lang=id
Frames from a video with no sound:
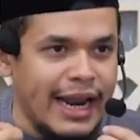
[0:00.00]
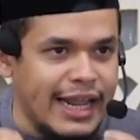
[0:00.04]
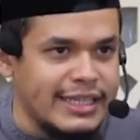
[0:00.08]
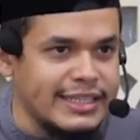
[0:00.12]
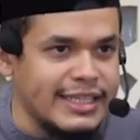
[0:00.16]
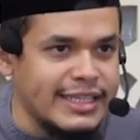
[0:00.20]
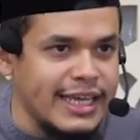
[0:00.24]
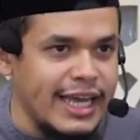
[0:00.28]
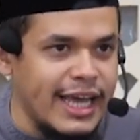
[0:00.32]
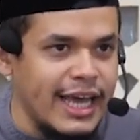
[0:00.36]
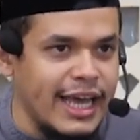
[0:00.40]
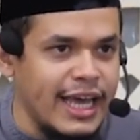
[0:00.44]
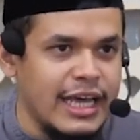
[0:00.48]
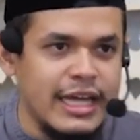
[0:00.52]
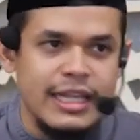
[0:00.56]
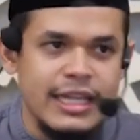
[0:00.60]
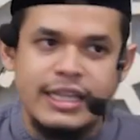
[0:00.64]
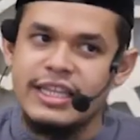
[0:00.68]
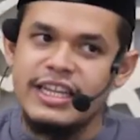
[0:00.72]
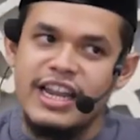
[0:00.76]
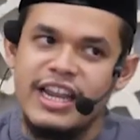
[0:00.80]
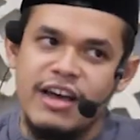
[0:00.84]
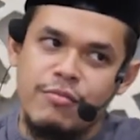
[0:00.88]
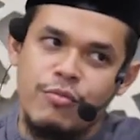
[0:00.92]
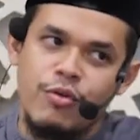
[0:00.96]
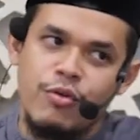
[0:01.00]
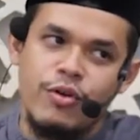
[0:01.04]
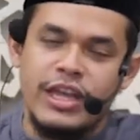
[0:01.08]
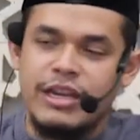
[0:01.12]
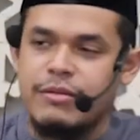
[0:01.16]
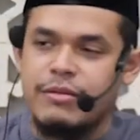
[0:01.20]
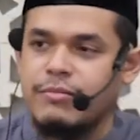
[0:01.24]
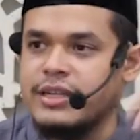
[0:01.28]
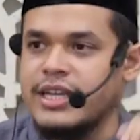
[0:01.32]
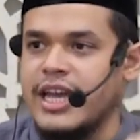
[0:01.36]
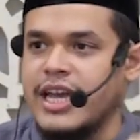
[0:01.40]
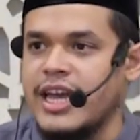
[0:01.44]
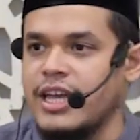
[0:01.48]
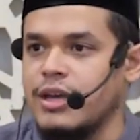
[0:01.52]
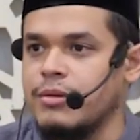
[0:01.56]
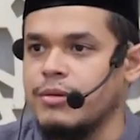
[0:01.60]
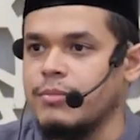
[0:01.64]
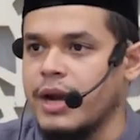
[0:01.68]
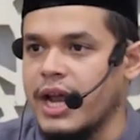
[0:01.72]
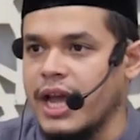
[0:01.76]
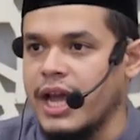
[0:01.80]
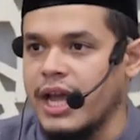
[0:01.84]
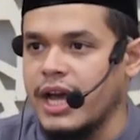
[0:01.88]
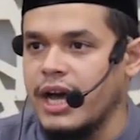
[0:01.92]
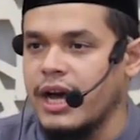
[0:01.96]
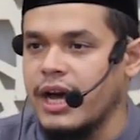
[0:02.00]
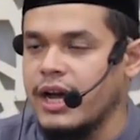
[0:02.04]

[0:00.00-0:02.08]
saya tidak mungkin menyaingi mereka,